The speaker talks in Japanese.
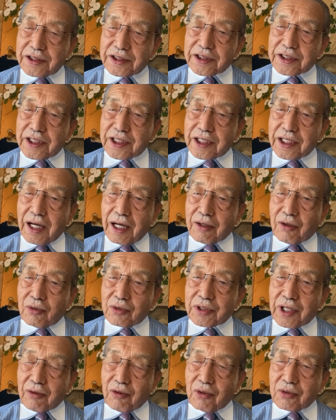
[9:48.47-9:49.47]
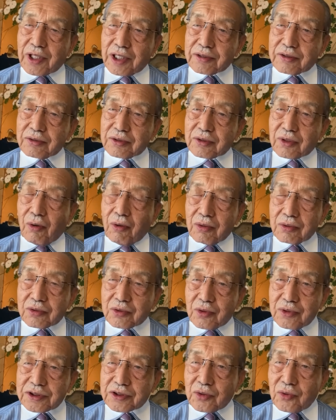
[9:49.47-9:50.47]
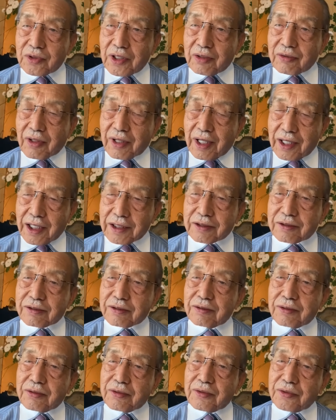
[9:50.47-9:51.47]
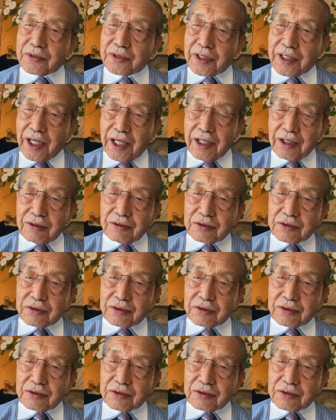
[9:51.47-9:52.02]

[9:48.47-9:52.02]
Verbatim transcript: 日銀がこうだこうだというと本当にそうなのかなというふうに